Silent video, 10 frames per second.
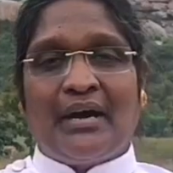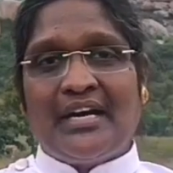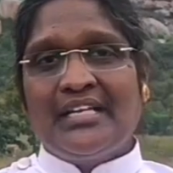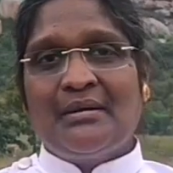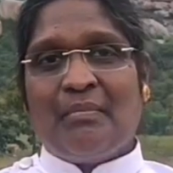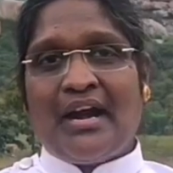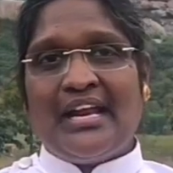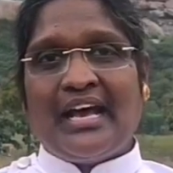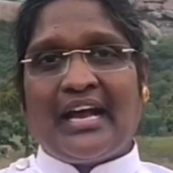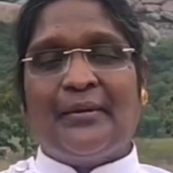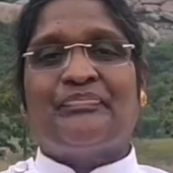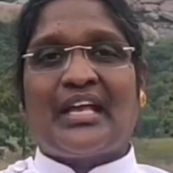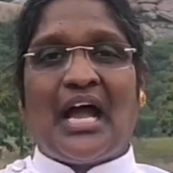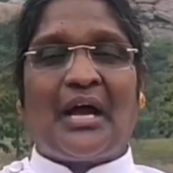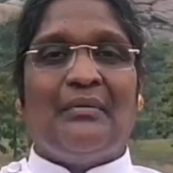மகிழ்ந்து பாடினாங்க
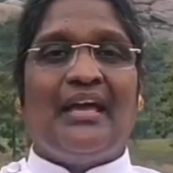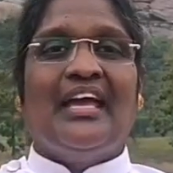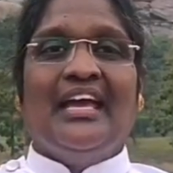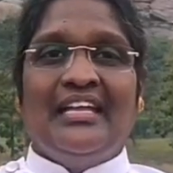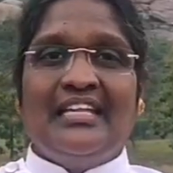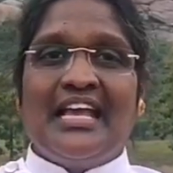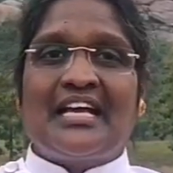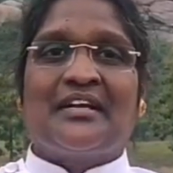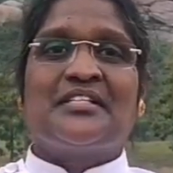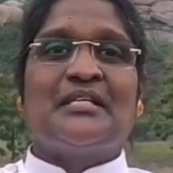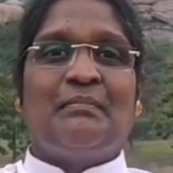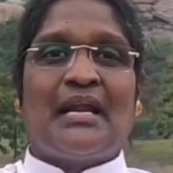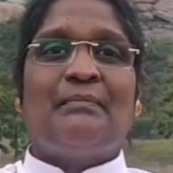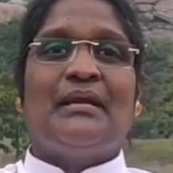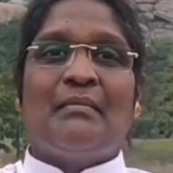ஆகவே இந்த கிறிஸ்து
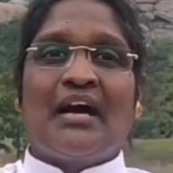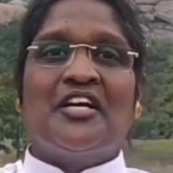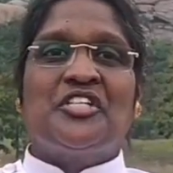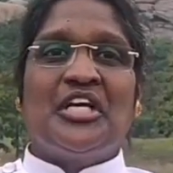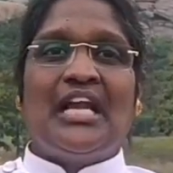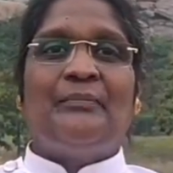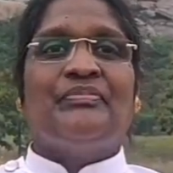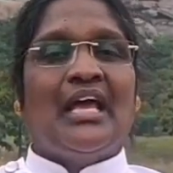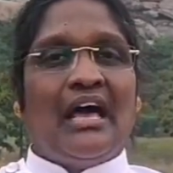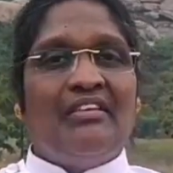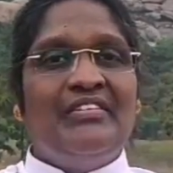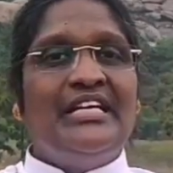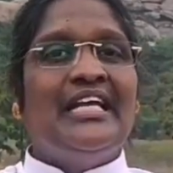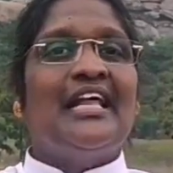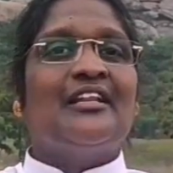பிறப்பின் மகிழ்ச்சியிலே அந்த
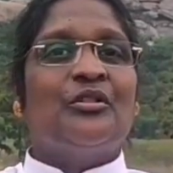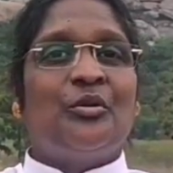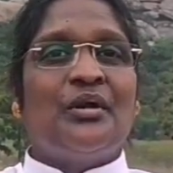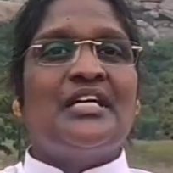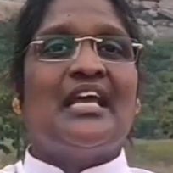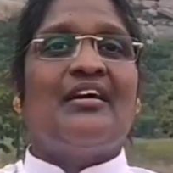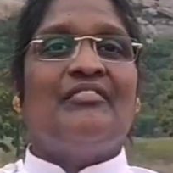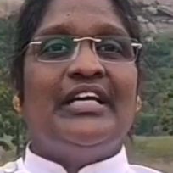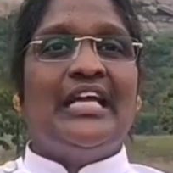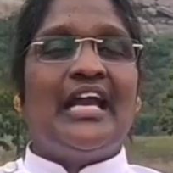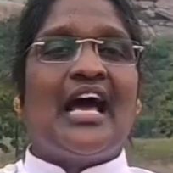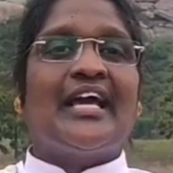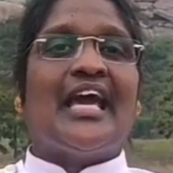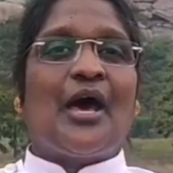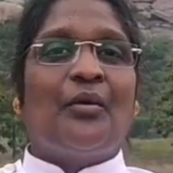விண்ணில இருந்து தோன்றிய
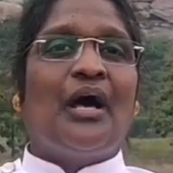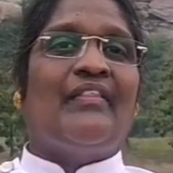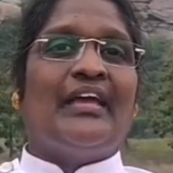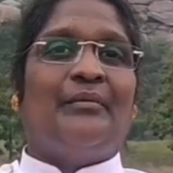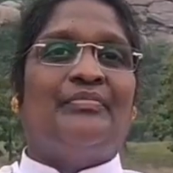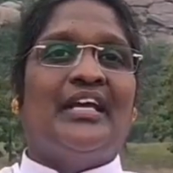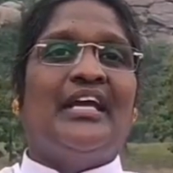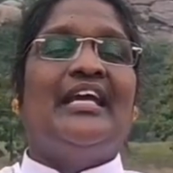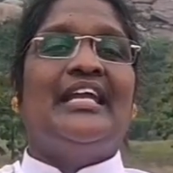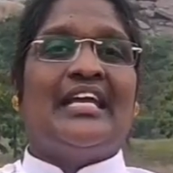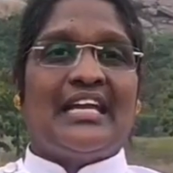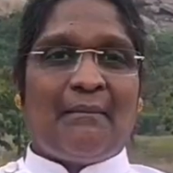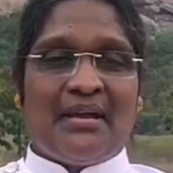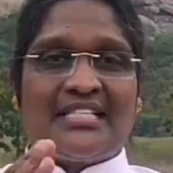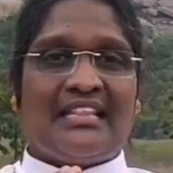விடியலாகி அருணோதயம் இன்றைக்கு
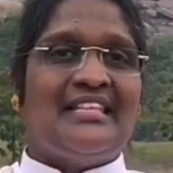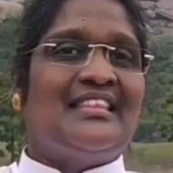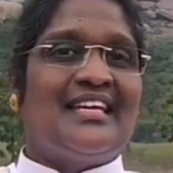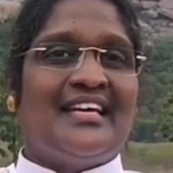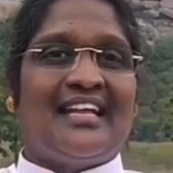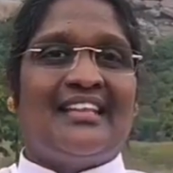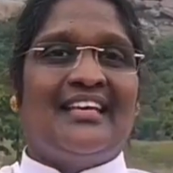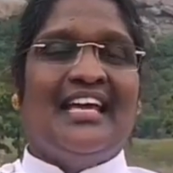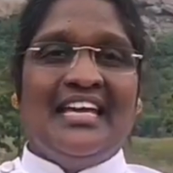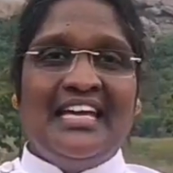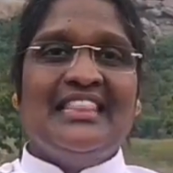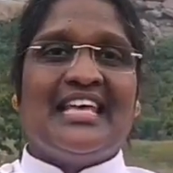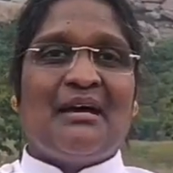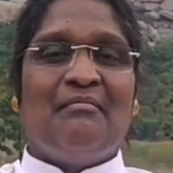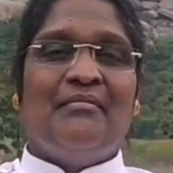நம்மை சந்தித்திருக்கிறது இந்த
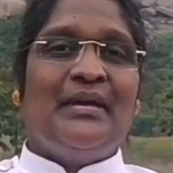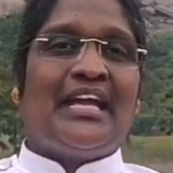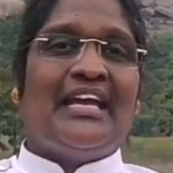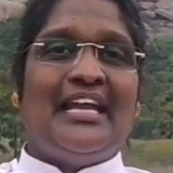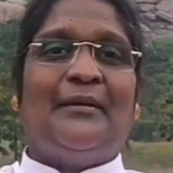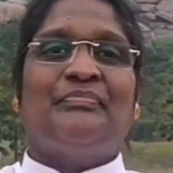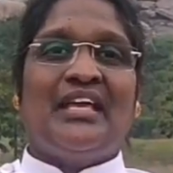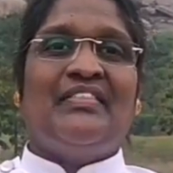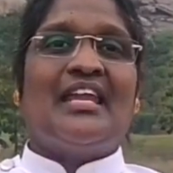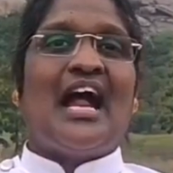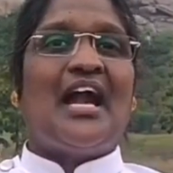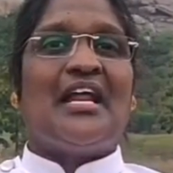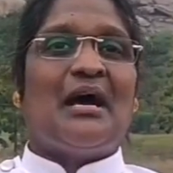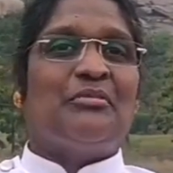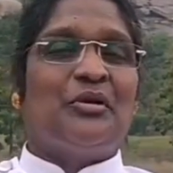நம்பிக்கையிலே இந்த நாளை
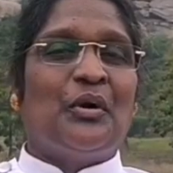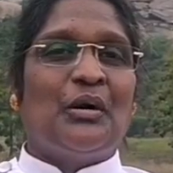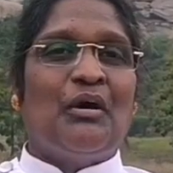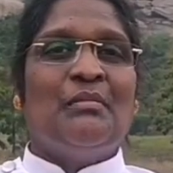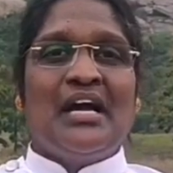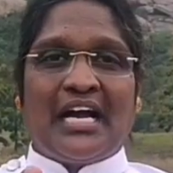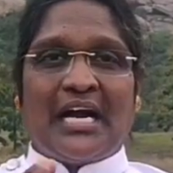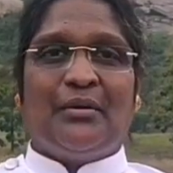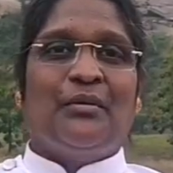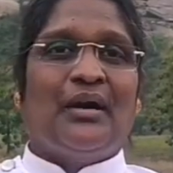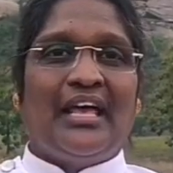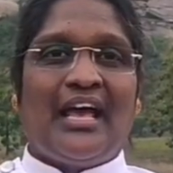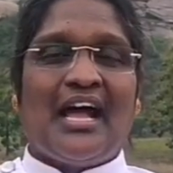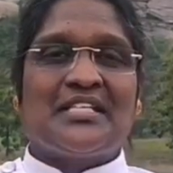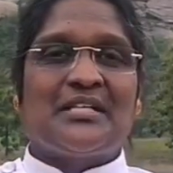நாம் தோங்குவோம் கடவுள் உங்களை
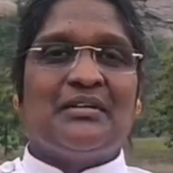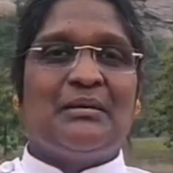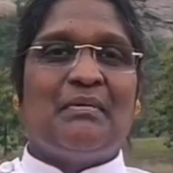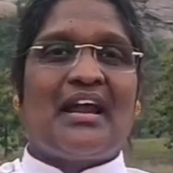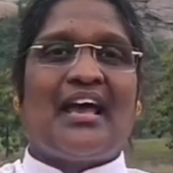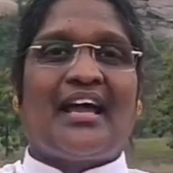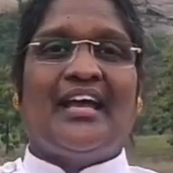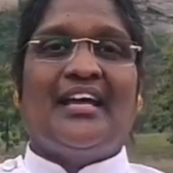ஆசீர்வதிப்பாராக